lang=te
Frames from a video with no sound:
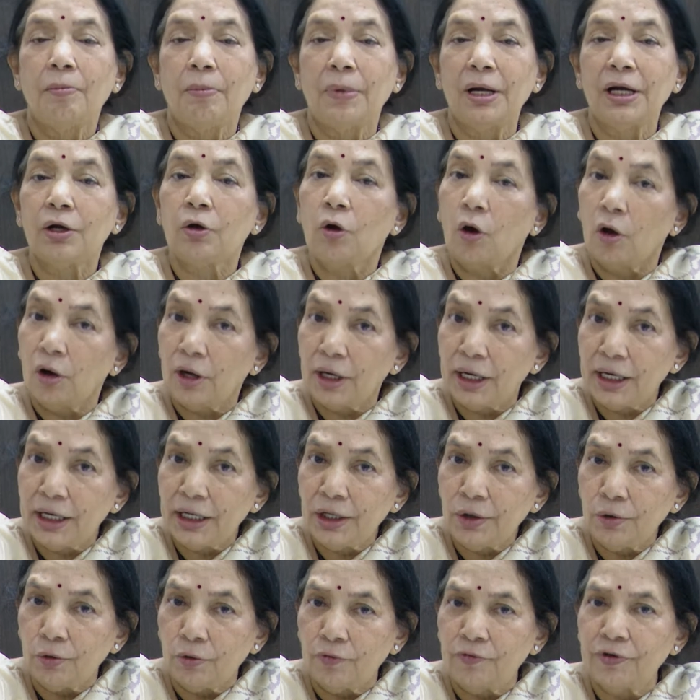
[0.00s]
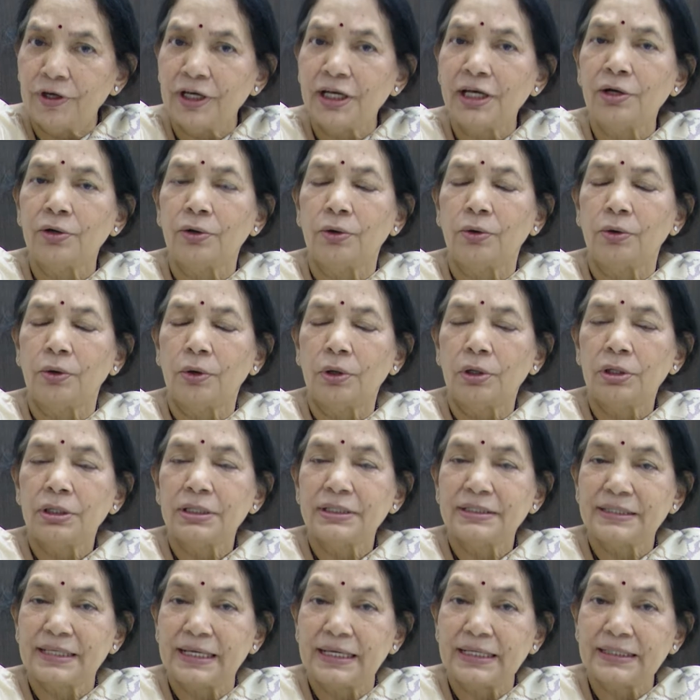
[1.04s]
మనకు ఆల్రెడీ ఓవరీలో
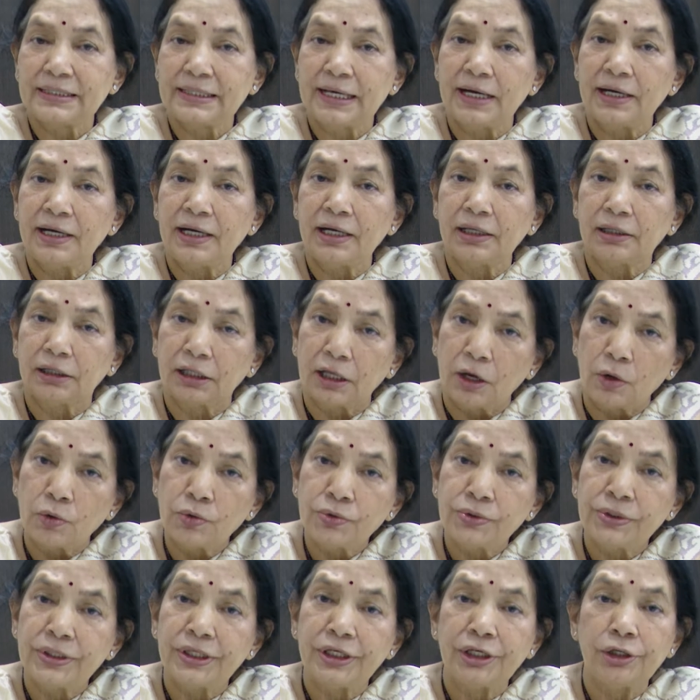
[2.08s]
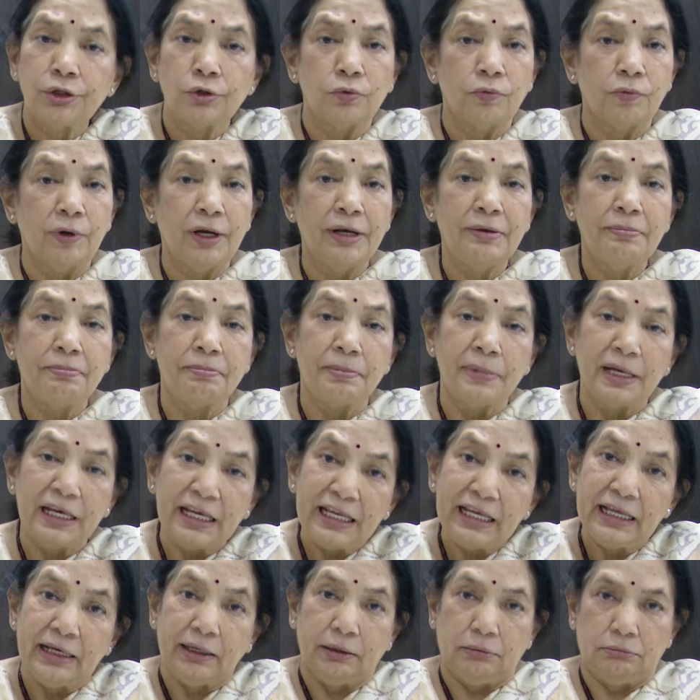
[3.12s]
సిక్స్ హండ్రెడ్ థౌజండ్ టు వన్
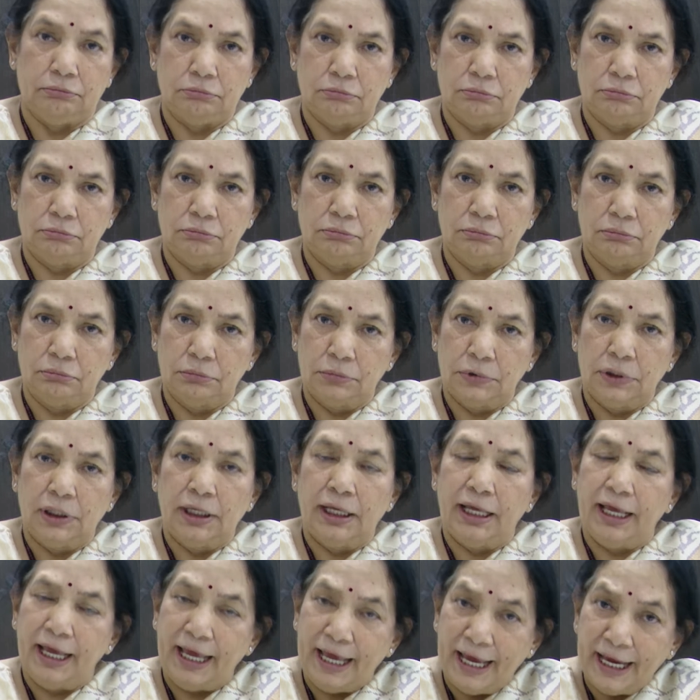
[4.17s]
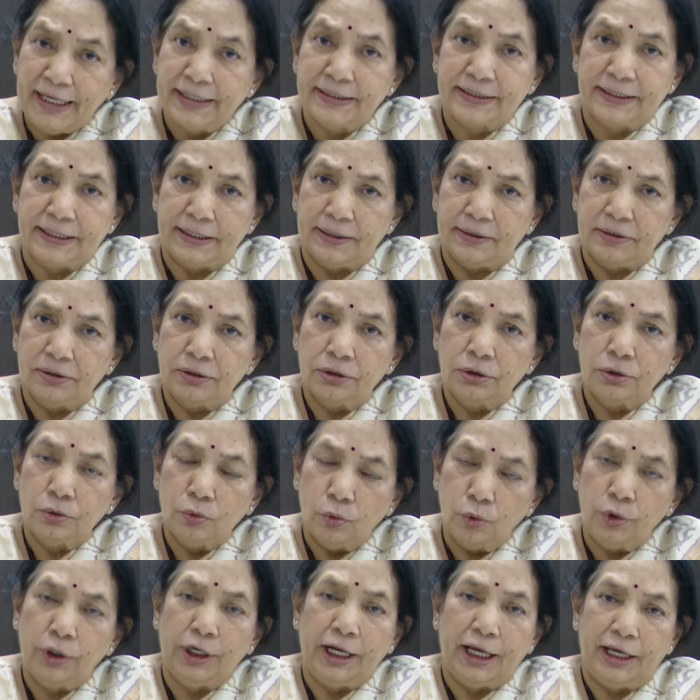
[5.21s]
మిలియన్ ఎగ్స్
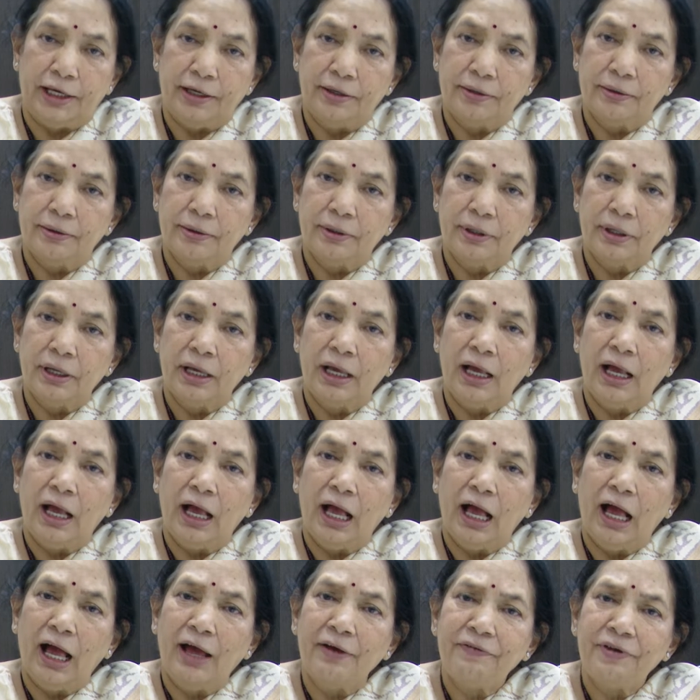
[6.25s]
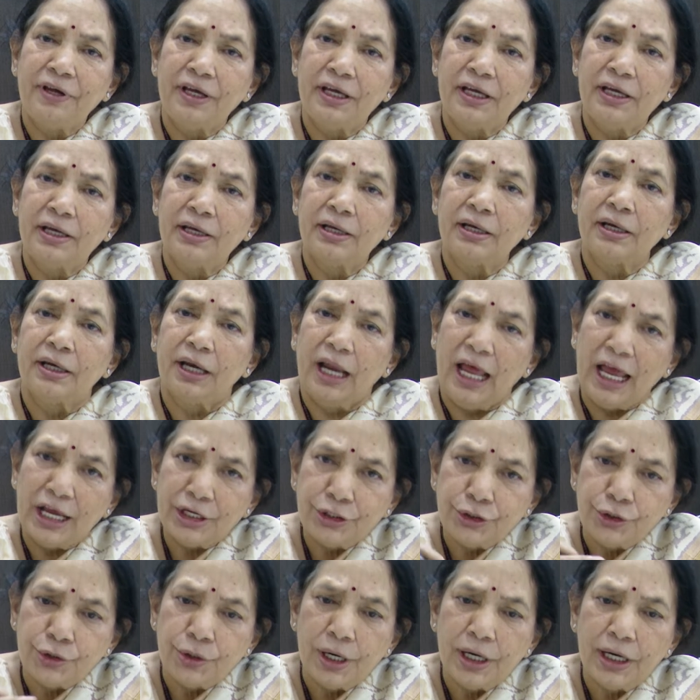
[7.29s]
ఉంటాయి అవి
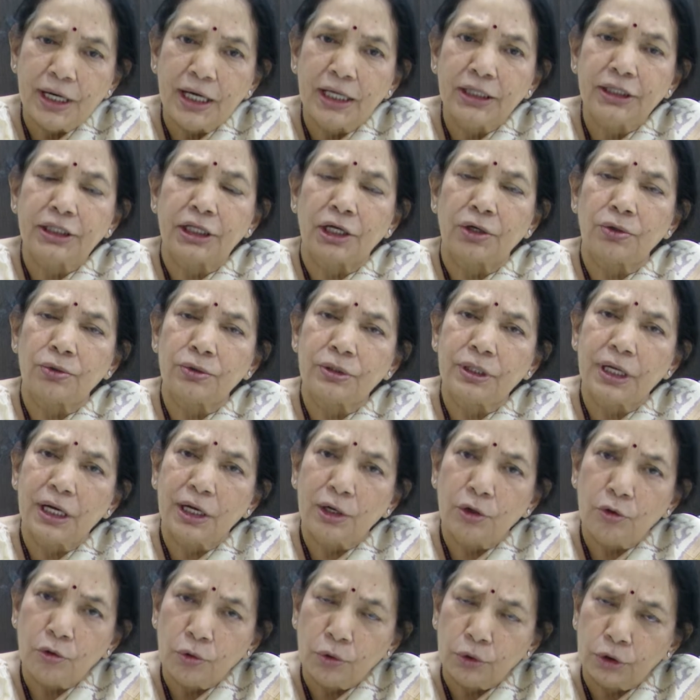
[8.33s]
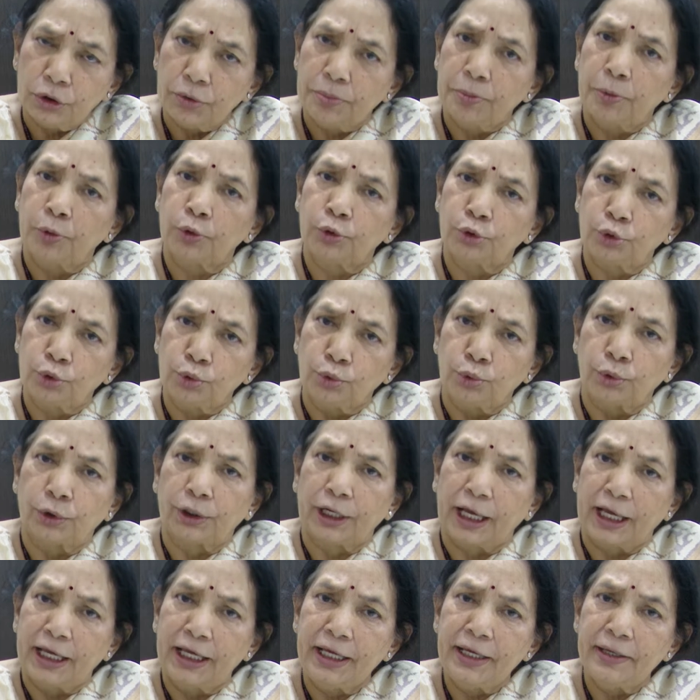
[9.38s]
న్యాచురల్గా తరుగుదలలో కొంత పోతూ
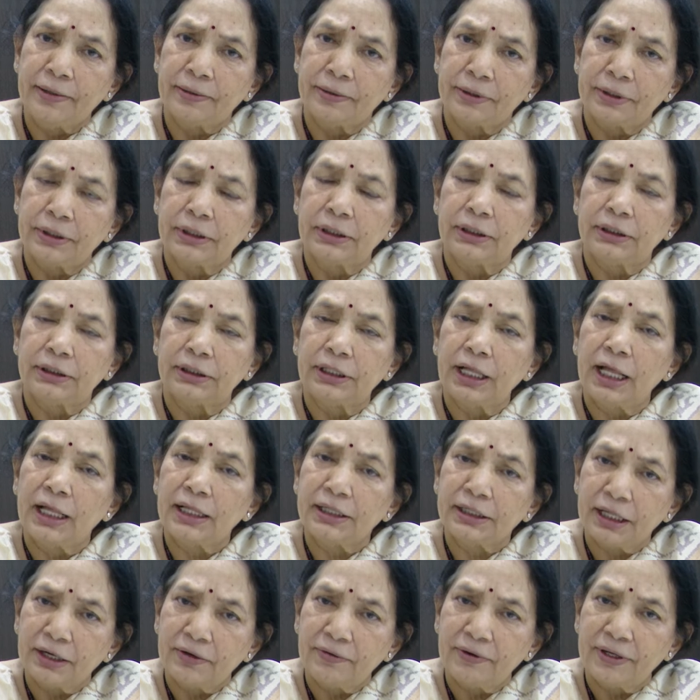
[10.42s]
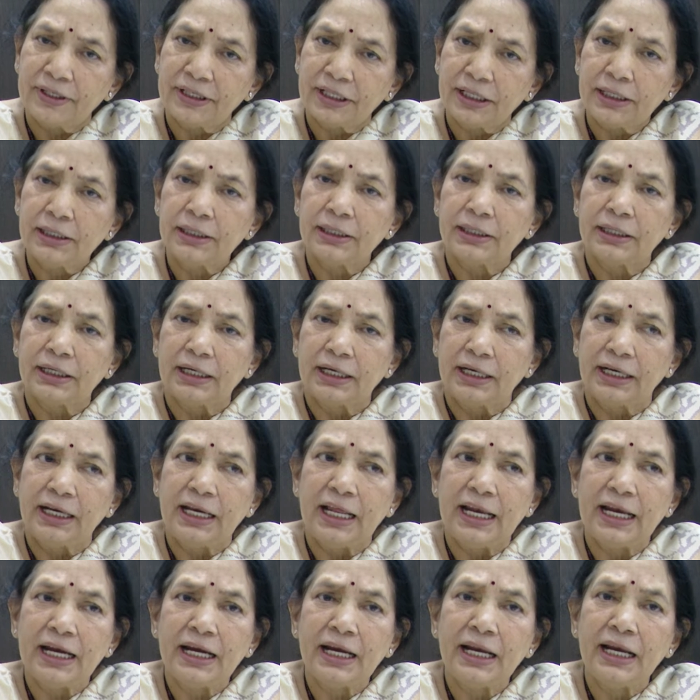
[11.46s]
ఉంటాయి దాని తర్వాత
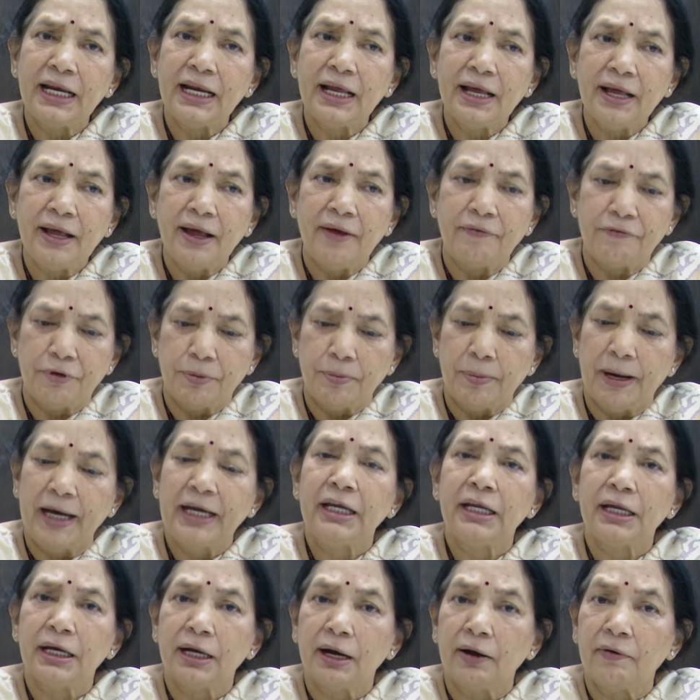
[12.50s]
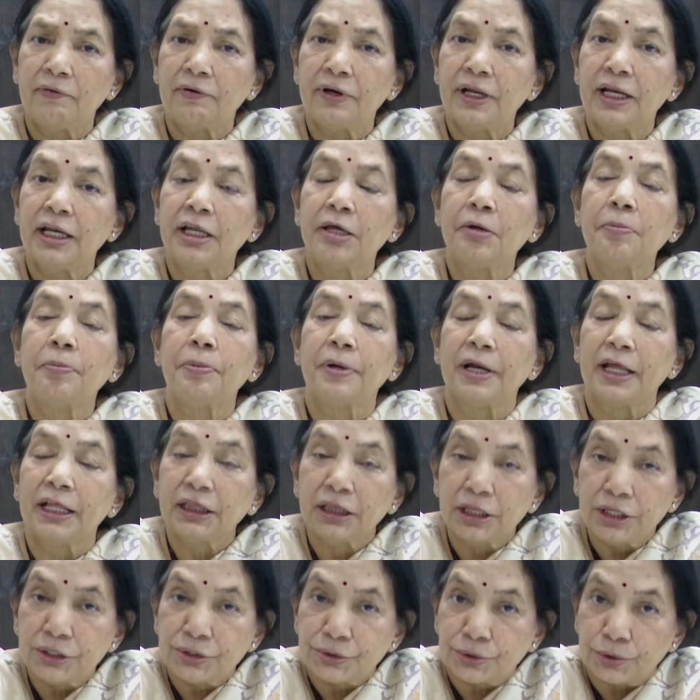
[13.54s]
నెల నెల అవి బయటికి రావడానికి
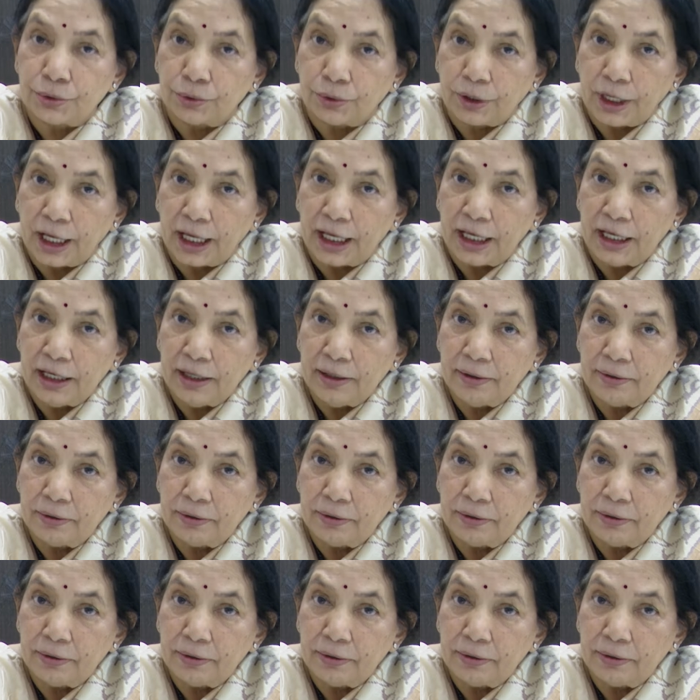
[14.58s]
ప్రయత్నిస్తుంటాయి